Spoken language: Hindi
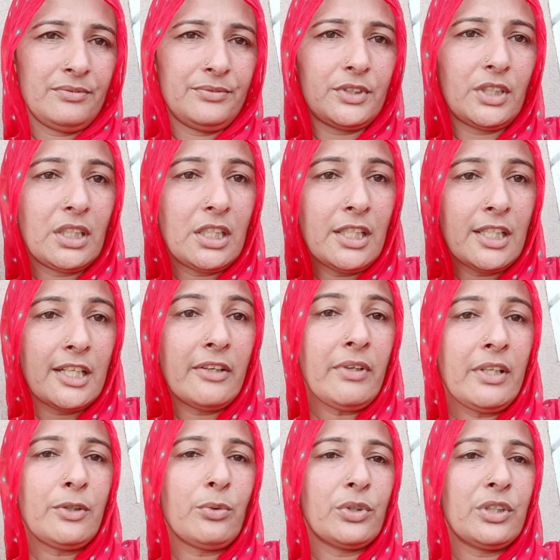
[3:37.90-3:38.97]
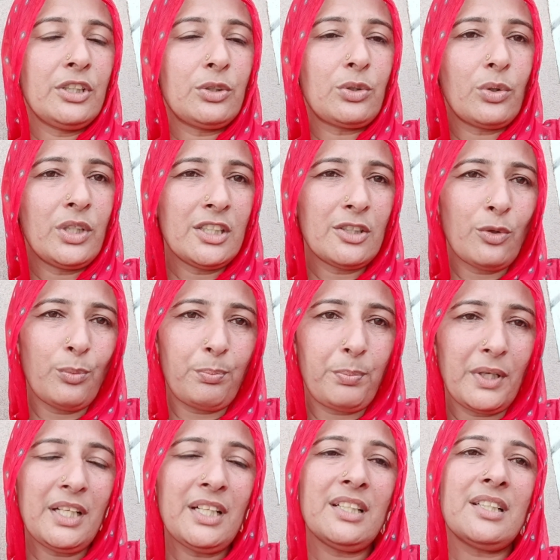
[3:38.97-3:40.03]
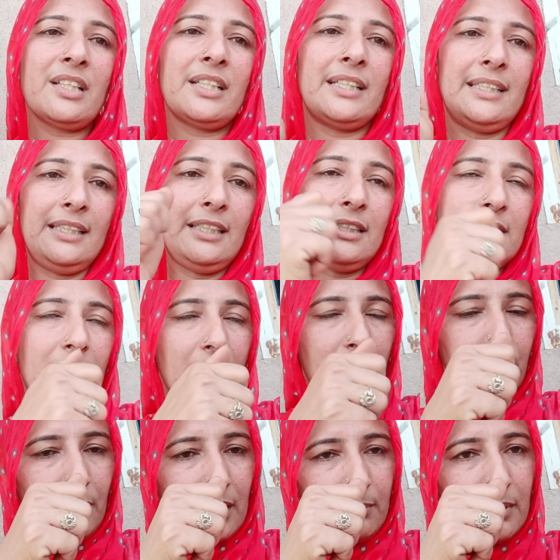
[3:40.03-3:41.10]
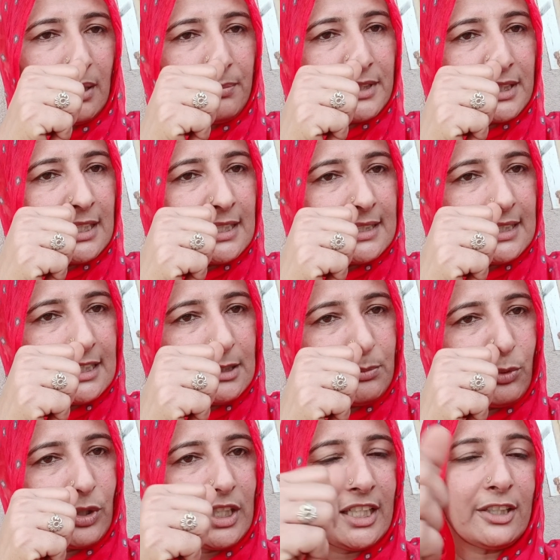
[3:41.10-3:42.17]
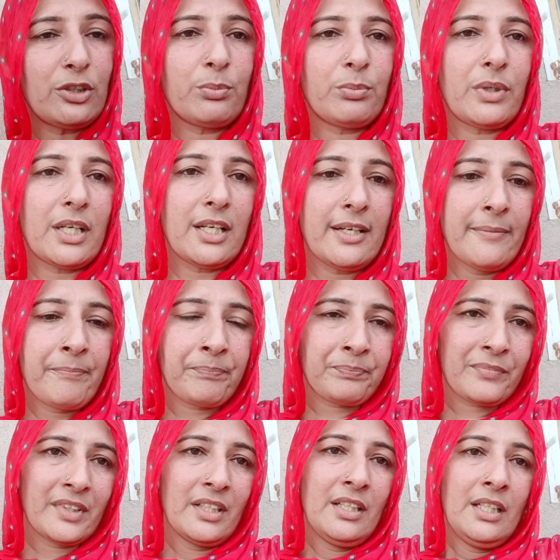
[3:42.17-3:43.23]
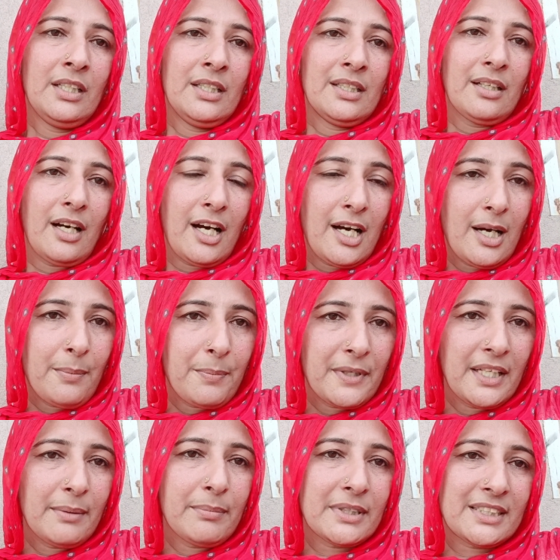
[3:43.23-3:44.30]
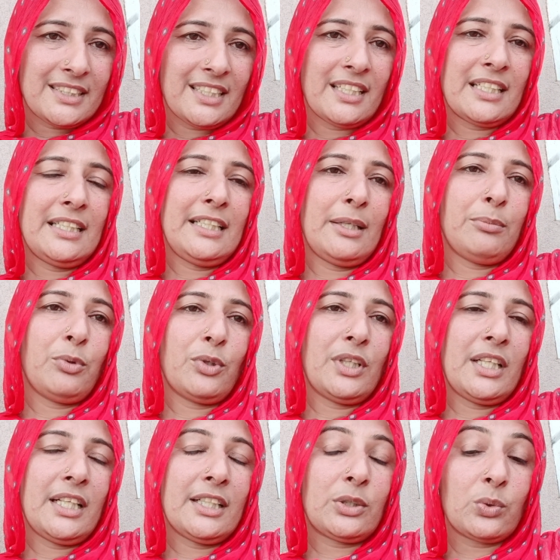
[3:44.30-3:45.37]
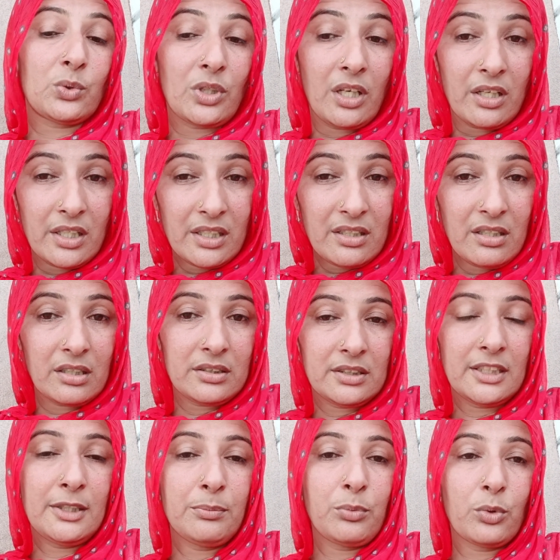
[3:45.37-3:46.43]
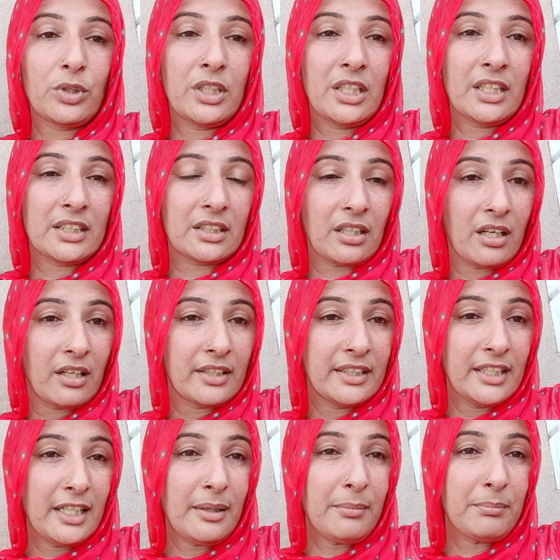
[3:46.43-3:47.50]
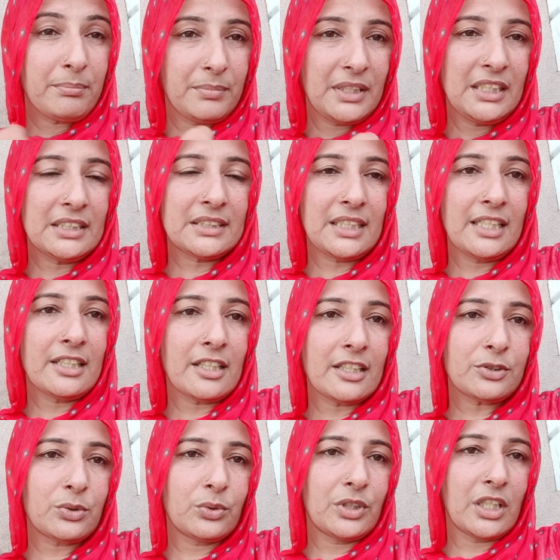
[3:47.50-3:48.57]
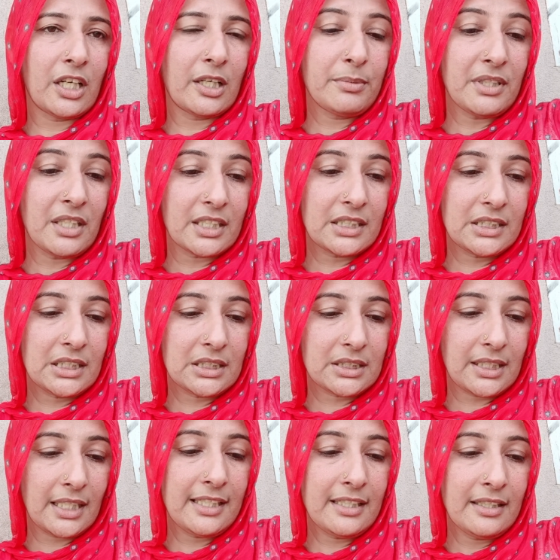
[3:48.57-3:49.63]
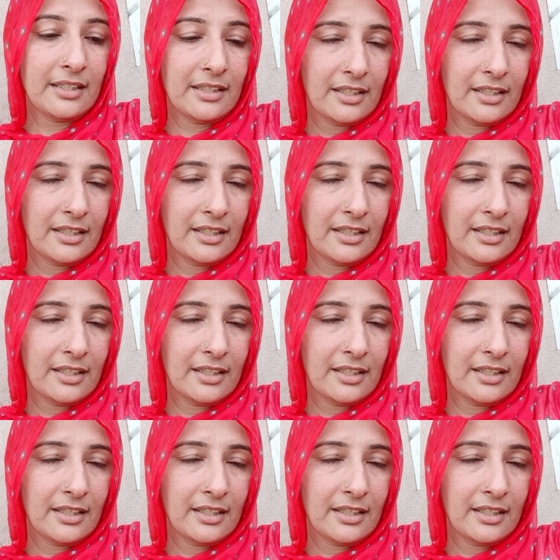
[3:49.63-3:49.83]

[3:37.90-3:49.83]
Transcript: जद की रे वही कौन तो ही ना पहला ही जबकि माँ बाप जबकि चीज़ बोले तो बा आप गए बच्चा के लिए बोले तो थार खतर ही बोले थारने भी सही रास्तों दिखाने भी हर चीज़ सही